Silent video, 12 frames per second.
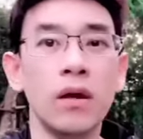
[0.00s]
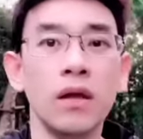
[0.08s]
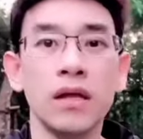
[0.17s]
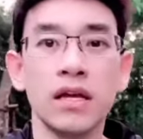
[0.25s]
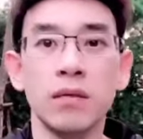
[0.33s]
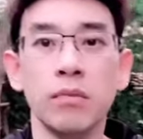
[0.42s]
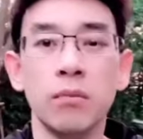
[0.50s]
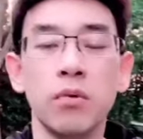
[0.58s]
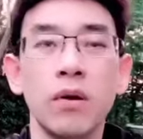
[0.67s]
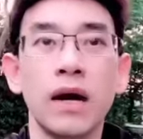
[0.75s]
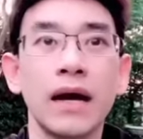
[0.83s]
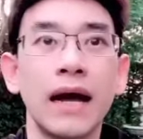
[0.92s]
กินเป็นพ
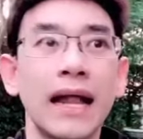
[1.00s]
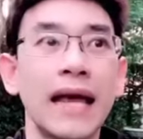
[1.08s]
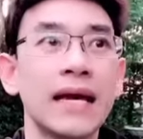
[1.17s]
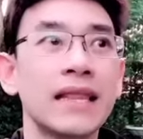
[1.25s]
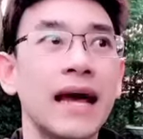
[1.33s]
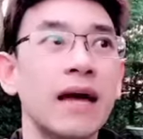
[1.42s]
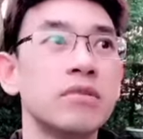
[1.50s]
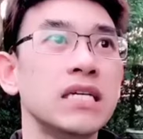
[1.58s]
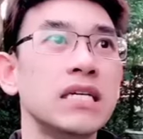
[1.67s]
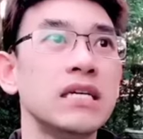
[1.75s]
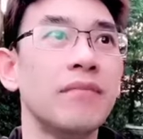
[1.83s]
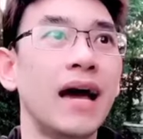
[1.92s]
วกอะไรก็ตาม
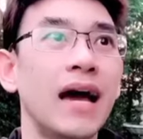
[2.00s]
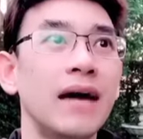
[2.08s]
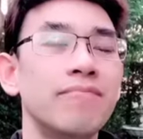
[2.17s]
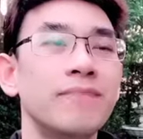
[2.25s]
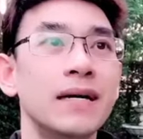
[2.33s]
ที่แบบ